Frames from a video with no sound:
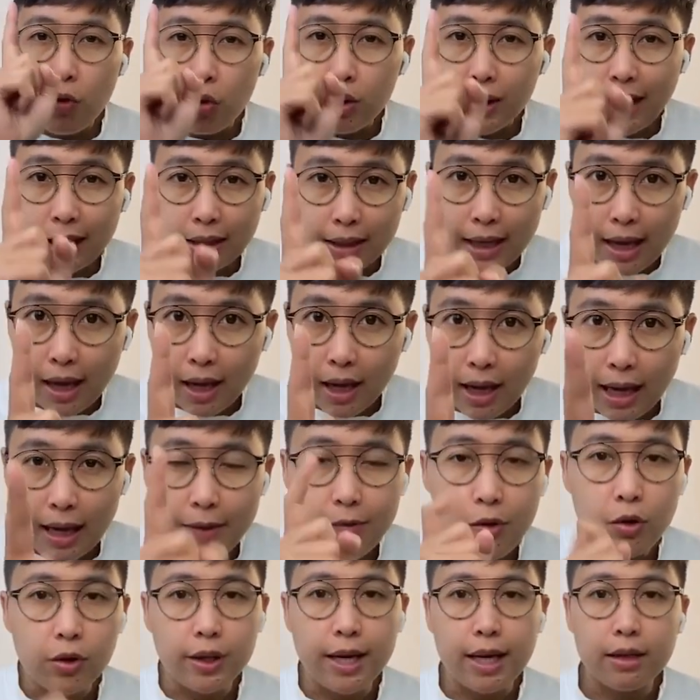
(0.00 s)
โฟกัสแค่ไล
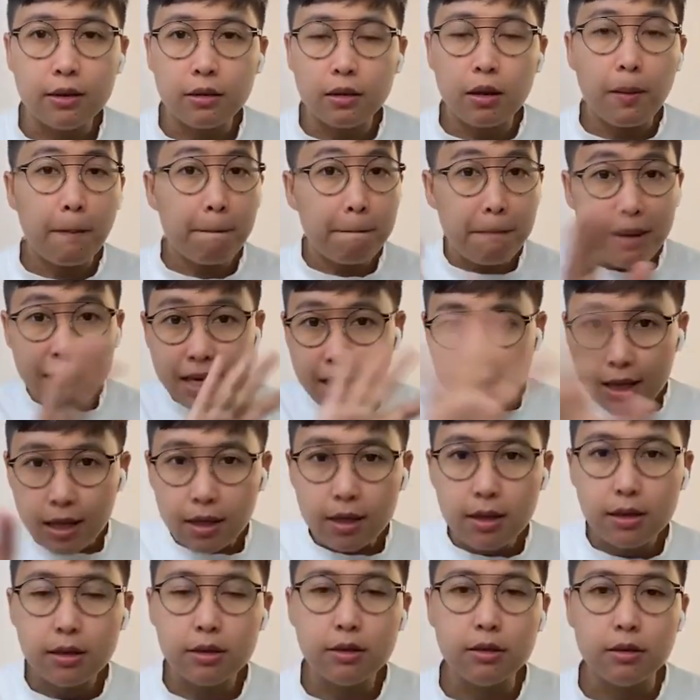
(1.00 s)
ฟ์ของนัดไม่
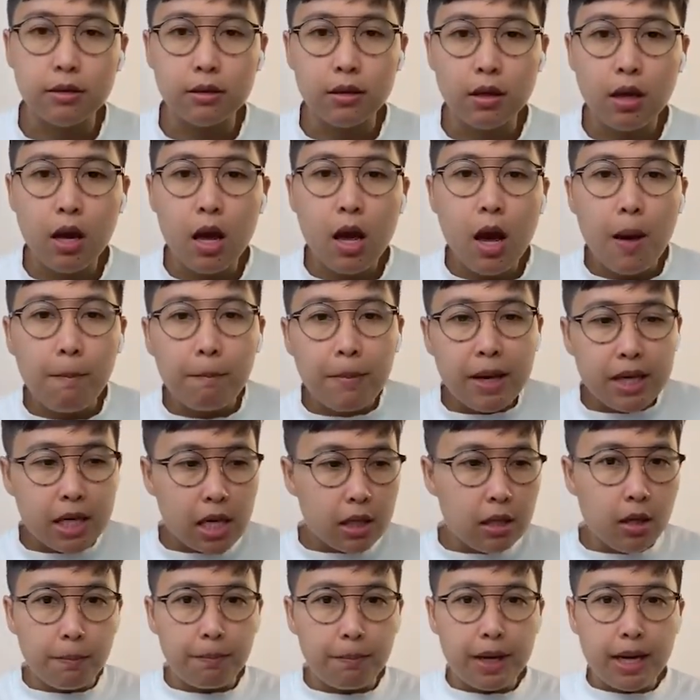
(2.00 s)
คิดเรื่องอื่น ไม่
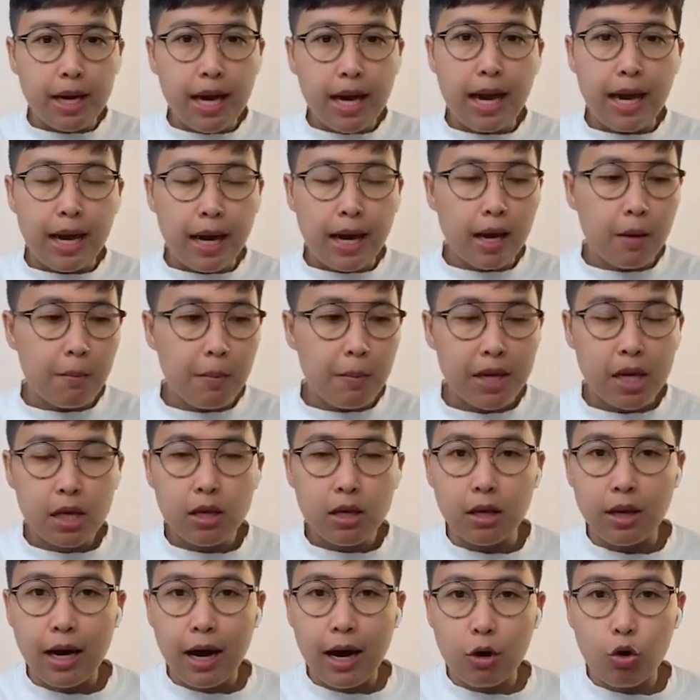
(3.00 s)
คิดถึงปัญหา ไม่
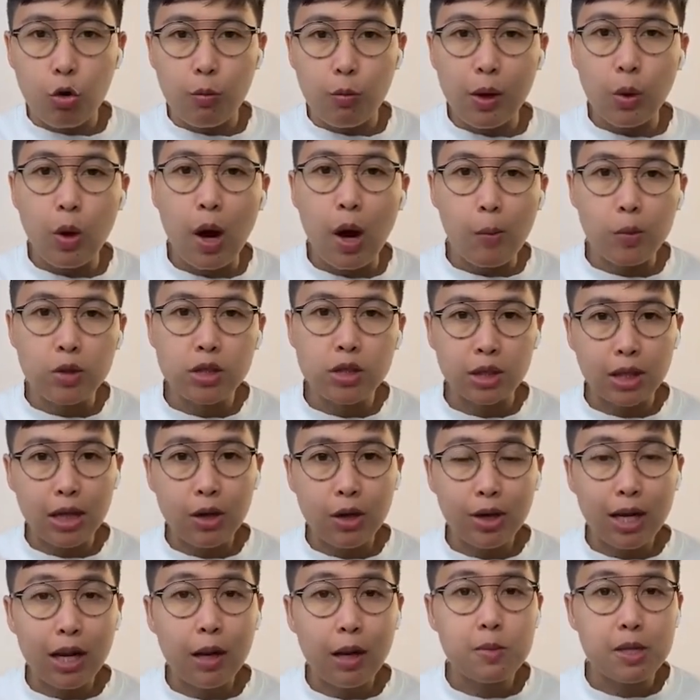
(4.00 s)
คิดถึงอารมณ์และความรู้สึ
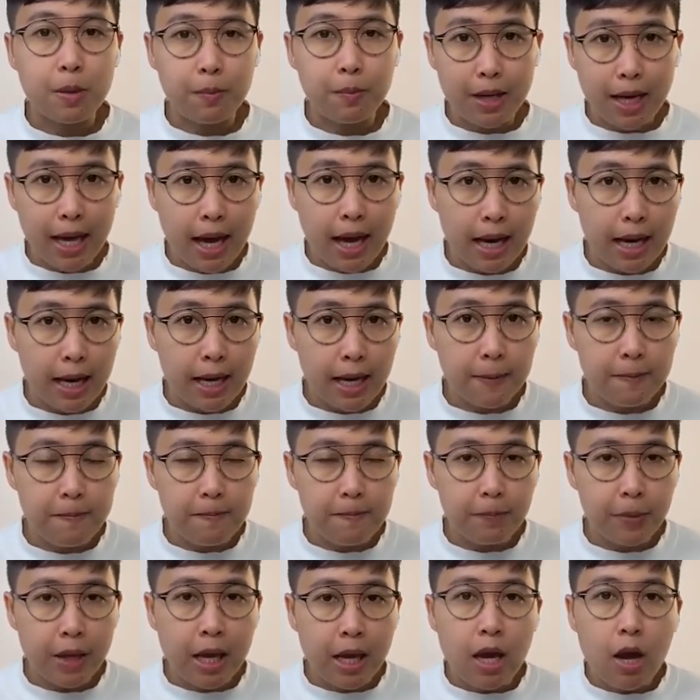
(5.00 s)
กที่เราได้รับจากปัญหานั้น
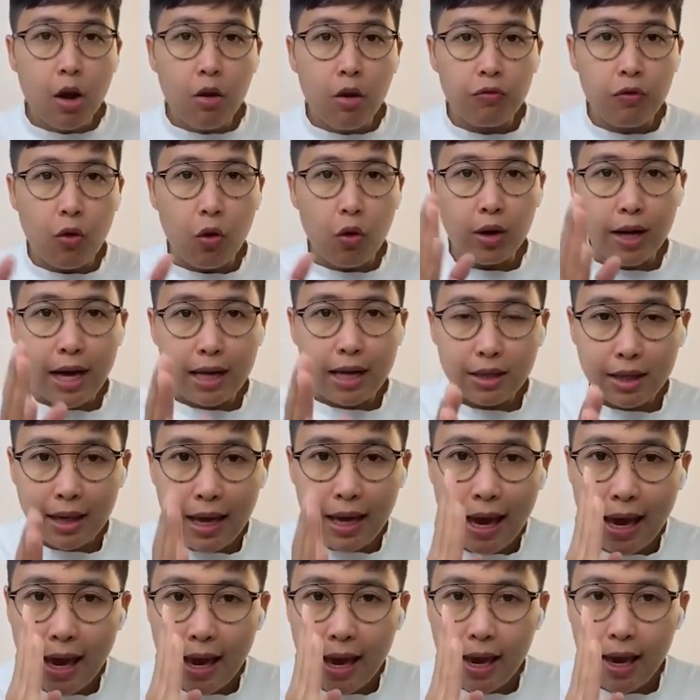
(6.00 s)
โฟกัส
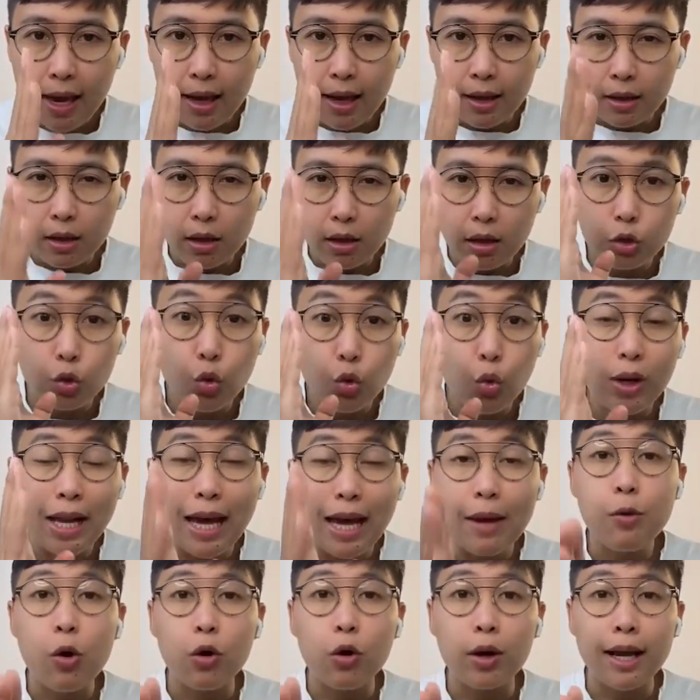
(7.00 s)
แค่ดู
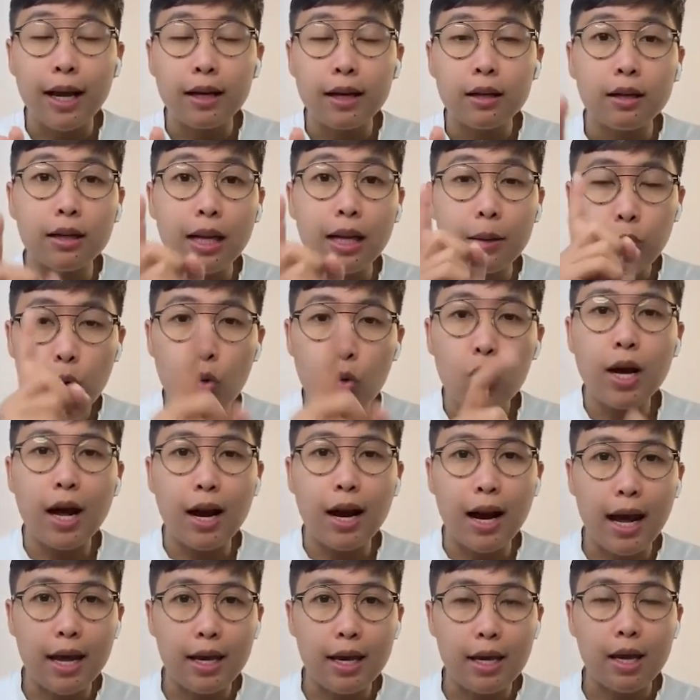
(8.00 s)
ไลฟ์ของนัดนัดพูด
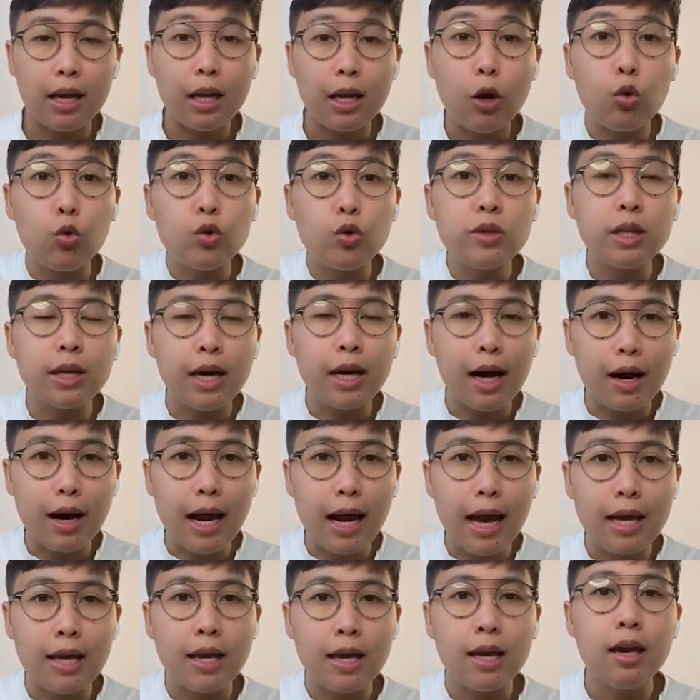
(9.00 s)
อะไร เรารู้สึก
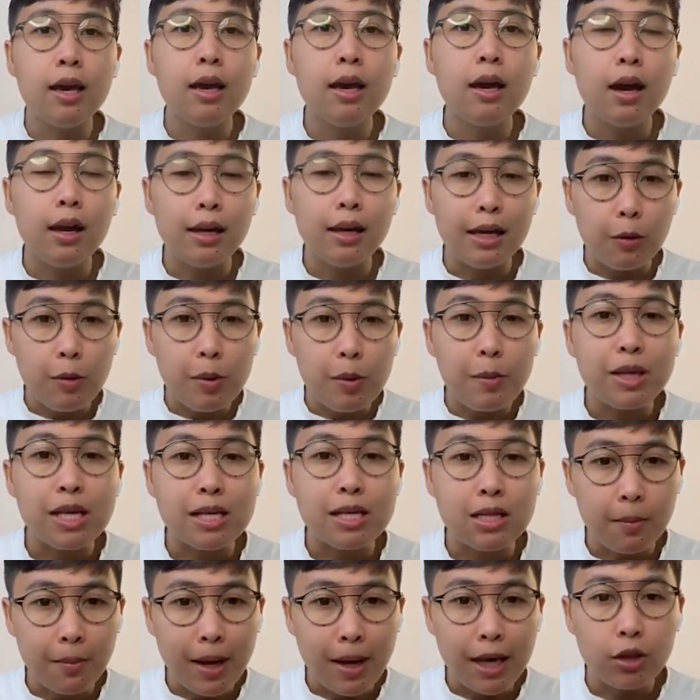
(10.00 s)
อะไร แล้วมีป
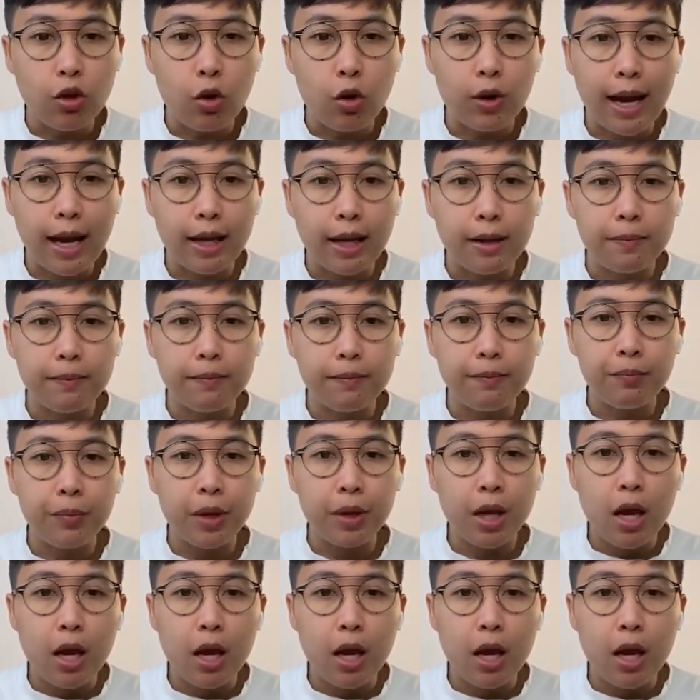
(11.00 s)
ฏิสัมพันธ์ต่อกัน